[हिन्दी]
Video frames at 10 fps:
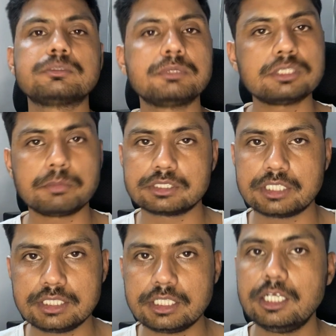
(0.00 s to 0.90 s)
किस्मत चमक
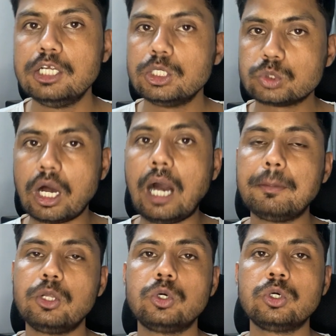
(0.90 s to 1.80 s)
जाए ठीक है तो
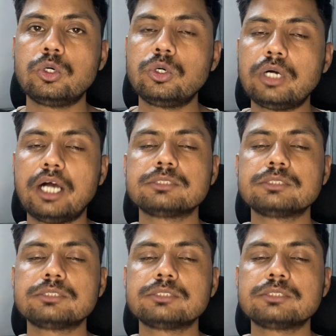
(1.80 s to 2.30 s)
आप लोगों को